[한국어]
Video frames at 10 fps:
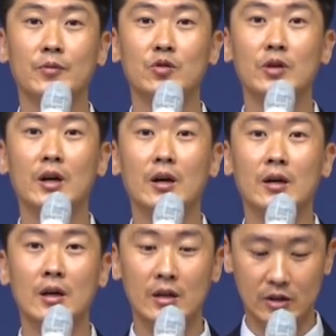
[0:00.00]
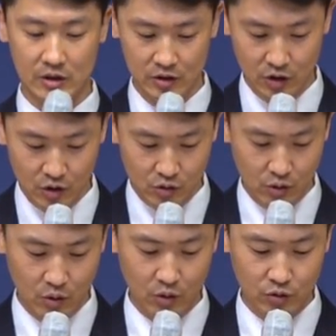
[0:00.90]
우리가
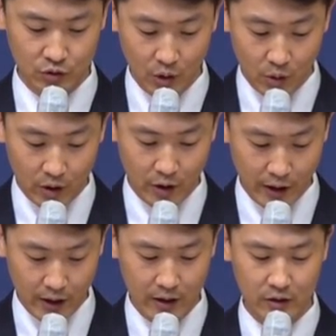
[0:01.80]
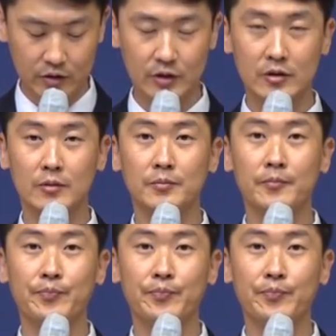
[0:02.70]
진정으로 두려워해야 할 것은